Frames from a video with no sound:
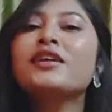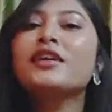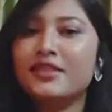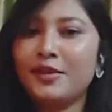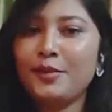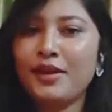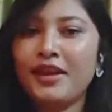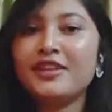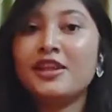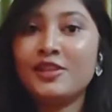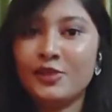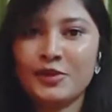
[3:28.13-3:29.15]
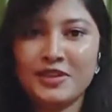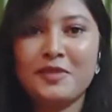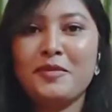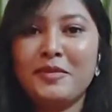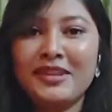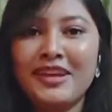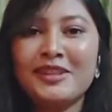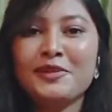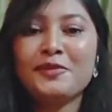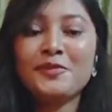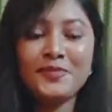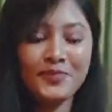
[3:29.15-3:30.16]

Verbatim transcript: कितने में लिया था थोड़ी देर में बता दो